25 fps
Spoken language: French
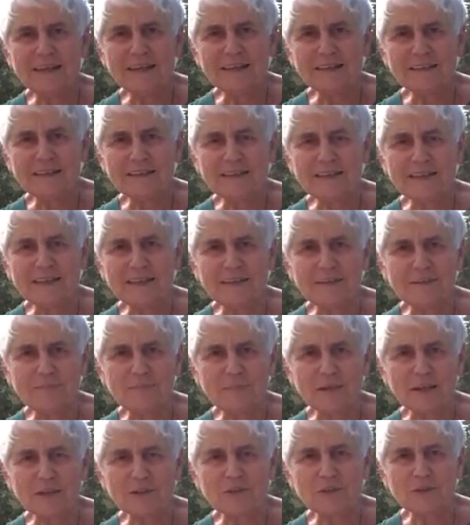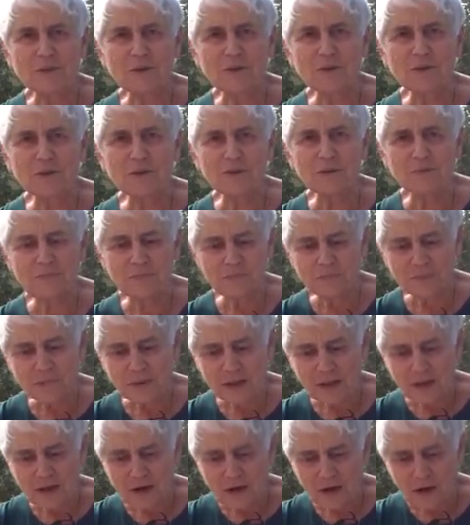Et ces personnes,
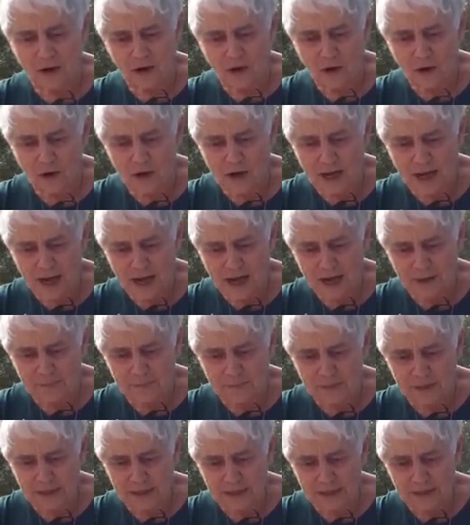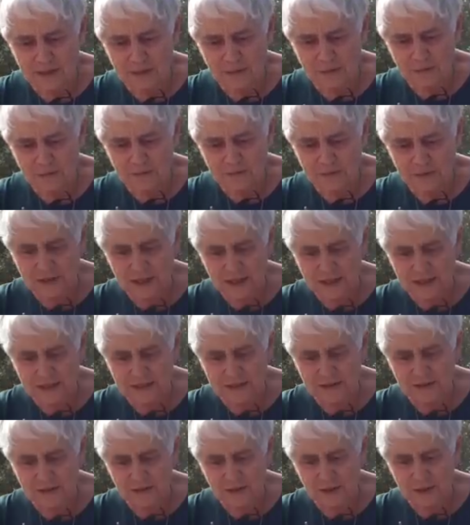en larmes, ils
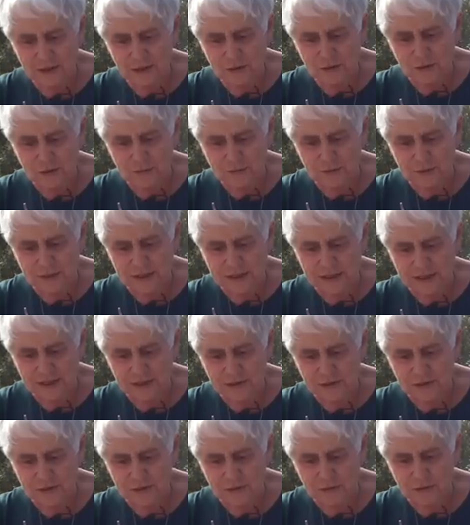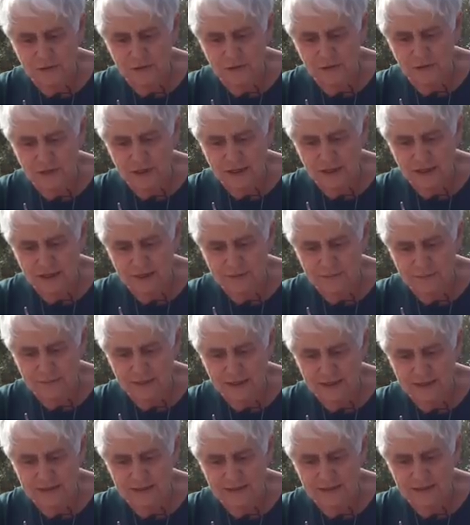reviennent, dans les supplications, je les
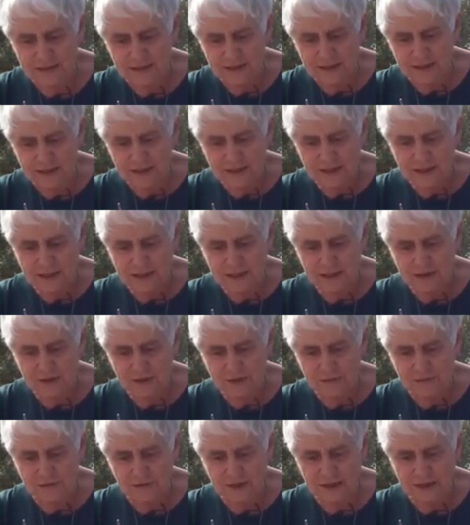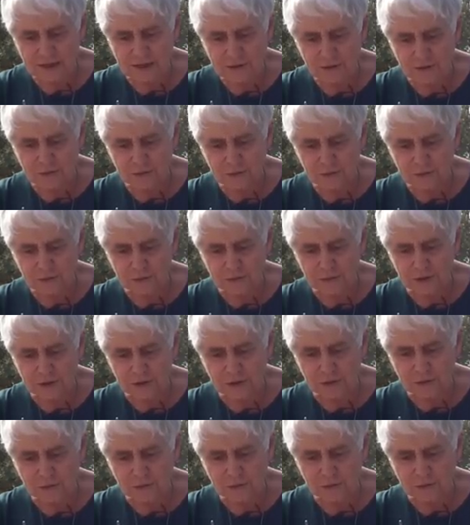ramène et je vais les
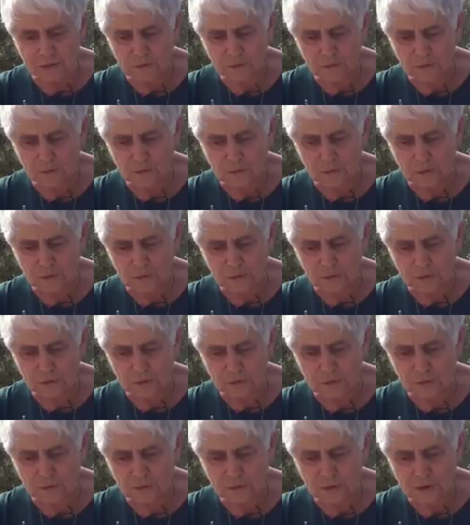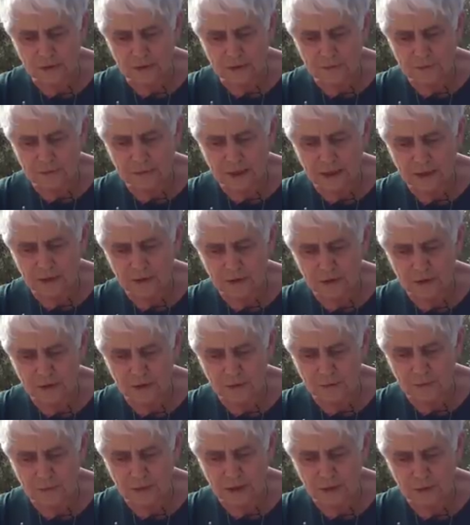conduire au cours d'eau par un
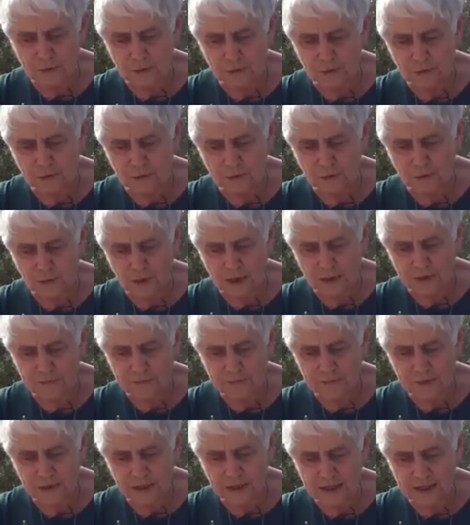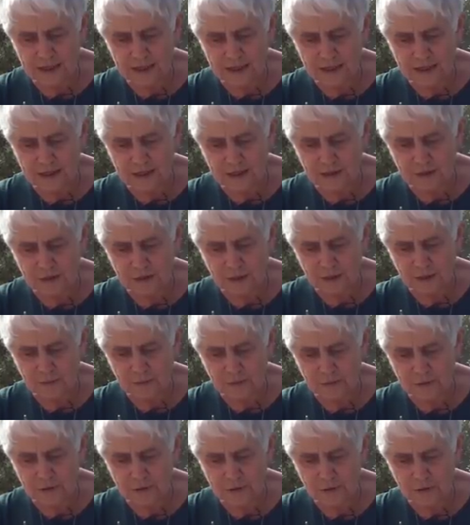chemin tout droit, ils ne
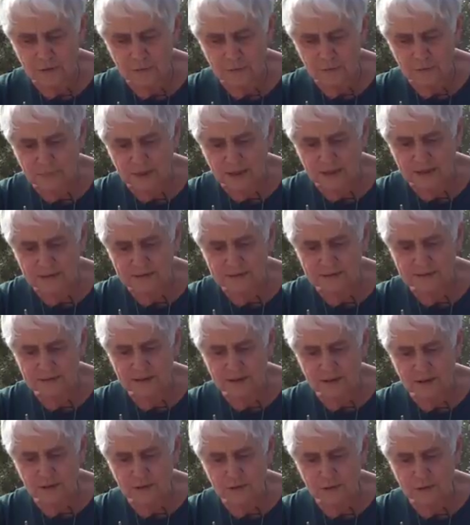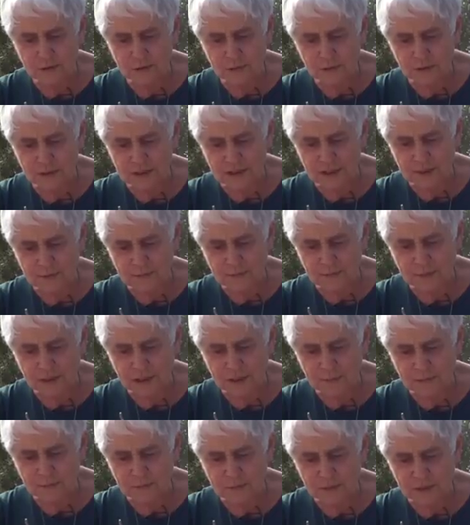trébucheront pas. Je suis un
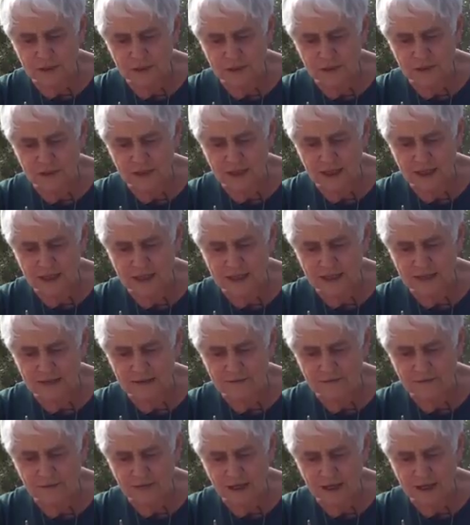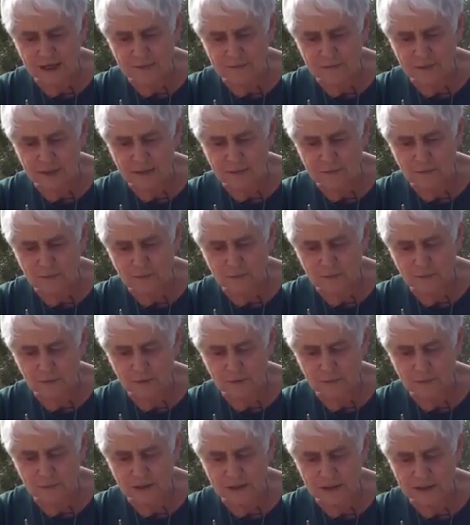père pour Israël, Éphraïm est mon
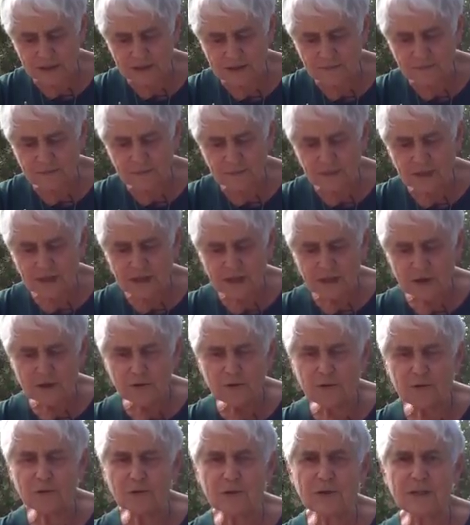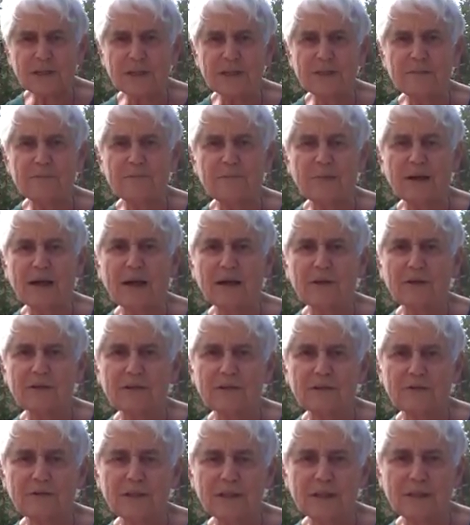premier-né. Donc il
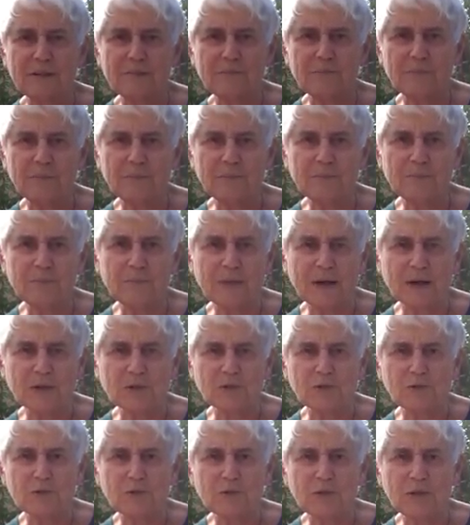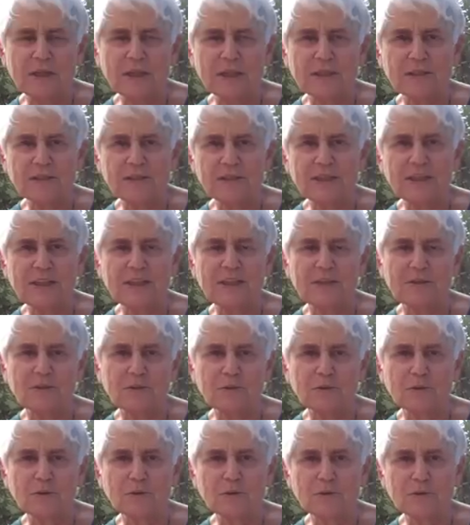parle, il passe de l'exil
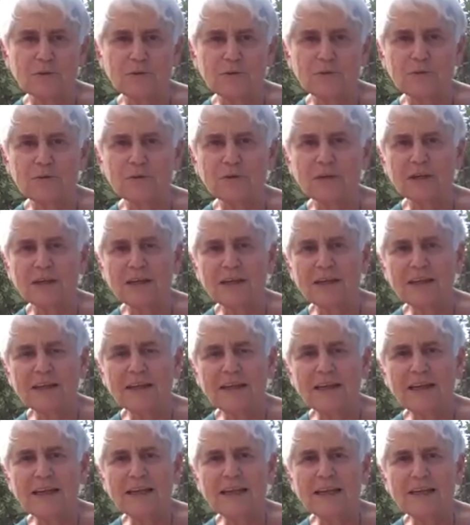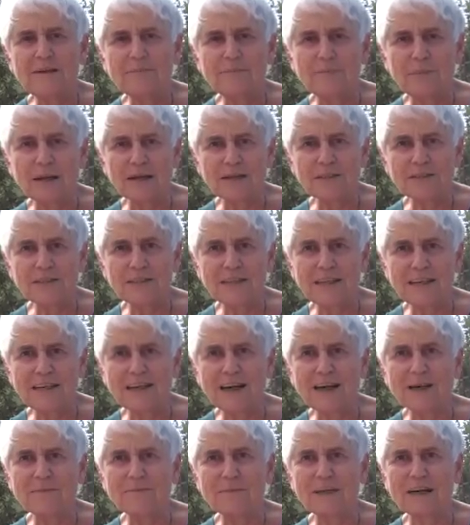au retour et il passe des
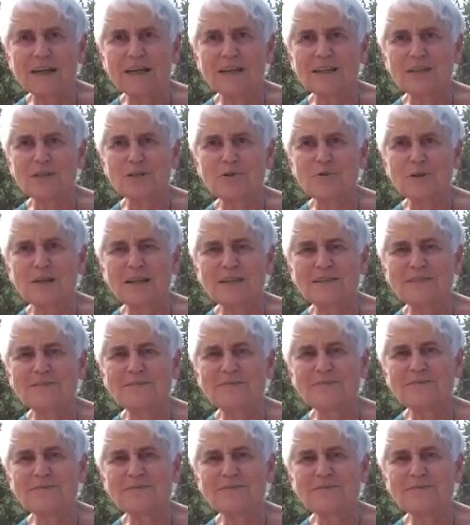larmes à la joie.